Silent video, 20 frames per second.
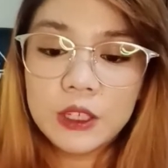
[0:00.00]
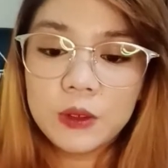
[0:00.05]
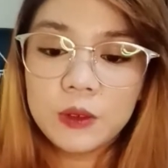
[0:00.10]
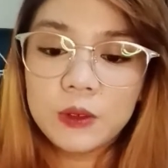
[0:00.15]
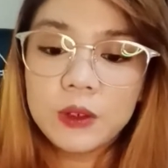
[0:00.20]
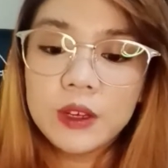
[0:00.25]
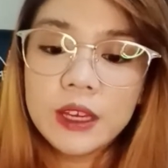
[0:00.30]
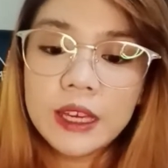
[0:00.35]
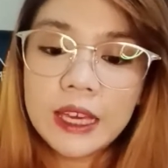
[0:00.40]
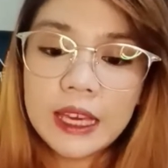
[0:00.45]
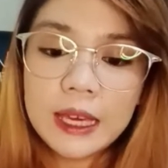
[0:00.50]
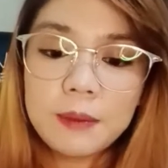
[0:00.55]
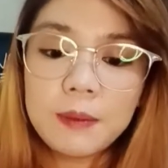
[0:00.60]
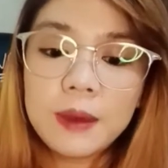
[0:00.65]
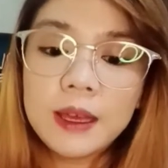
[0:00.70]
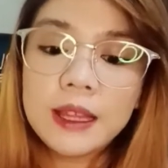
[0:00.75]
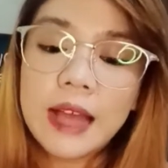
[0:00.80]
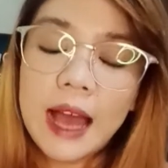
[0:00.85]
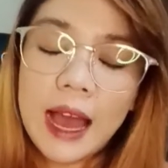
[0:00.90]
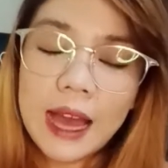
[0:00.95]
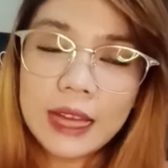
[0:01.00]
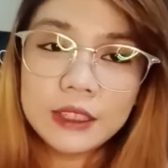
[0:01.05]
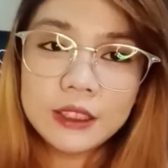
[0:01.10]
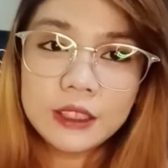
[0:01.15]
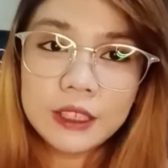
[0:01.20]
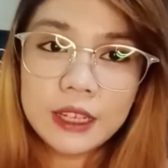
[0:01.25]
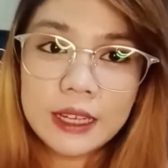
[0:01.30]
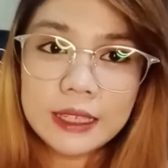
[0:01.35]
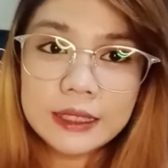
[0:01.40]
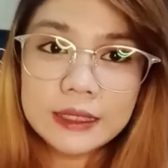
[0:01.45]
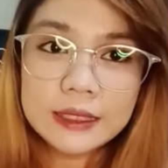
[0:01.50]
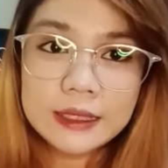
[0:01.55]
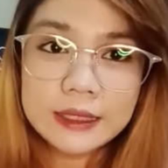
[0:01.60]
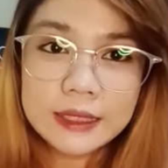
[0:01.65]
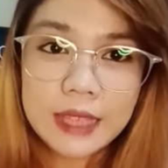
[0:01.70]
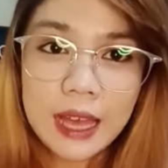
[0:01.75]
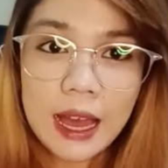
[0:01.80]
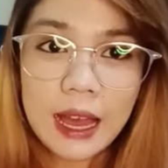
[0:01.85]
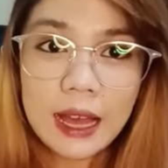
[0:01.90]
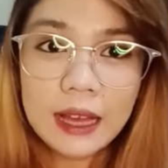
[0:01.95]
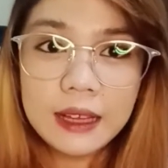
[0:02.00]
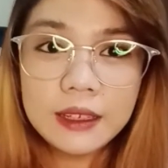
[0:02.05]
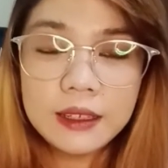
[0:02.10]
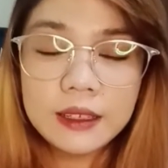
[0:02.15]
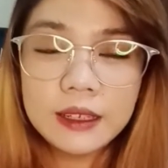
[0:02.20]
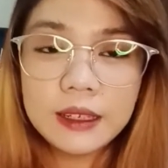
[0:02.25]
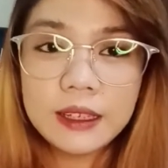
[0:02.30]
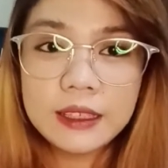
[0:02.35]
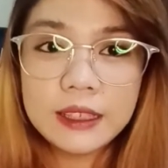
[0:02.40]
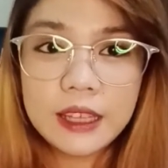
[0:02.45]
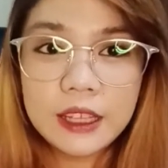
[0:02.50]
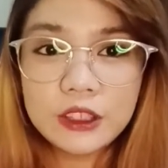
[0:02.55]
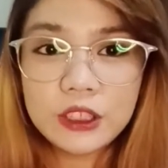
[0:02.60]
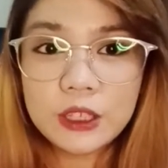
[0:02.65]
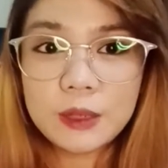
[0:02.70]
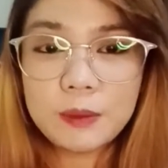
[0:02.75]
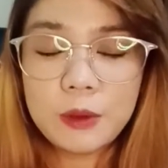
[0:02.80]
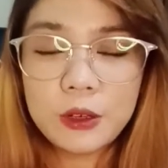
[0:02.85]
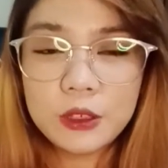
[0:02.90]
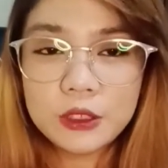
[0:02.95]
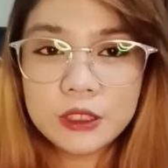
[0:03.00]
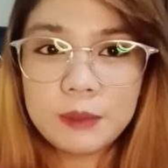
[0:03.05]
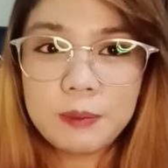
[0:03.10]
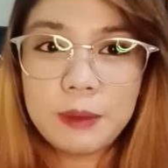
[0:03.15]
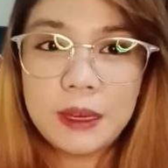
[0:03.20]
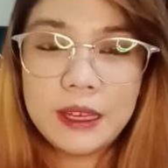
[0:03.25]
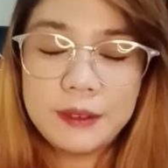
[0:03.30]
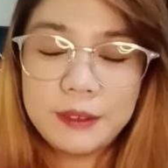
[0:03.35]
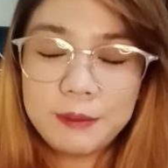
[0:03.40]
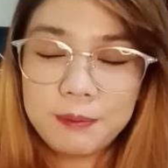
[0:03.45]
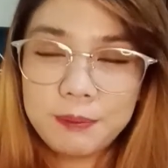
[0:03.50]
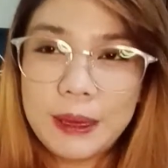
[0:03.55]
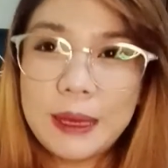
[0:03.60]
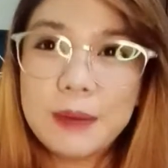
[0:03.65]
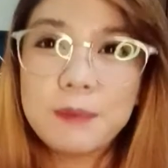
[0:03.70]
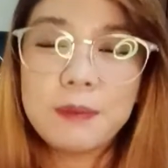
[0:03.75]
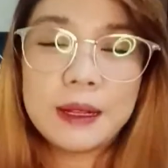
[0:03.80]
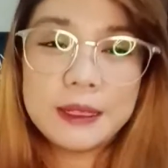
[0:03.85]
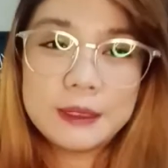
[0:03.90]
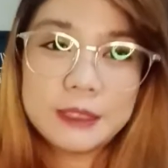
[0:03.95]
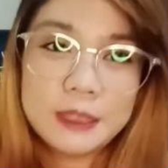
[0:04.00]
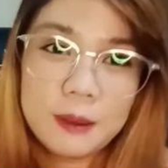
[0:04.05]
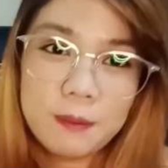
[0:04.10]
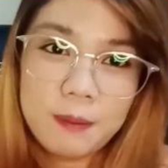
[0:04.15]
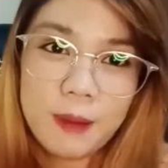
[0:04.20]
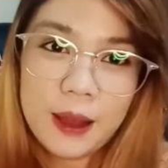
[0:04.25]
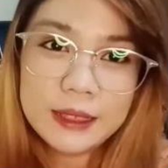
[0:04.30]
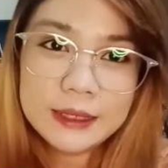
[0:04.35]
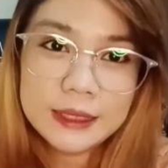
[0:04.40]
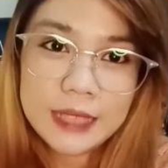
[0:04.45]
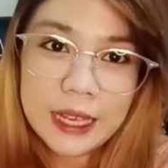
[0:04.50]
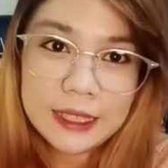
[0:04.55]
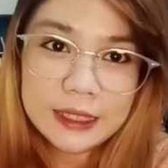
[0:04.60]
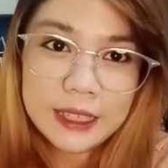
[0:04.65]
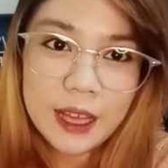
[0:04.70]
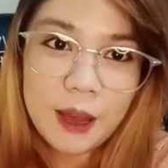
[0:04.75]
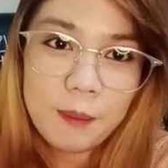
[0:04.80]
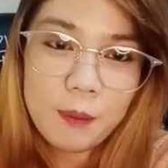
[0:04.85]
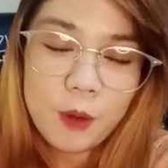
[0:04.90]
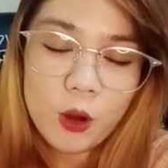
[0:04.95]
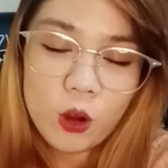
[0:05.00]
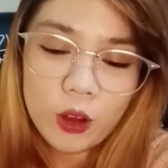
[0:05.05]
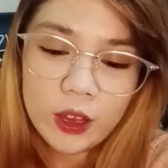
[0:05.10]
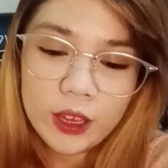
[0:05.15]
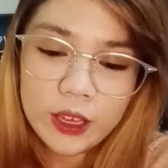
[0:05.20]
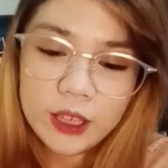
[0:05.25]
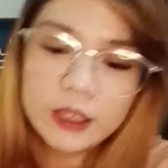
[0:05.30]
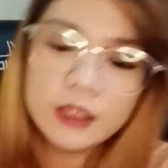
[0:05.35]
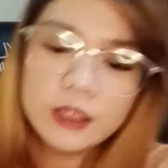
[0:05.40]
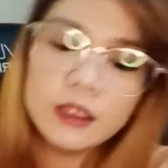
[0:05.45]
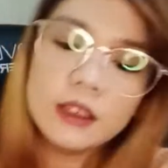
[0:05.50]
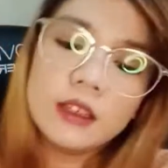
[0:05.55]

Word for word: yung email address na in-enter mo sa pay PayPal sa pag-sign up, okay?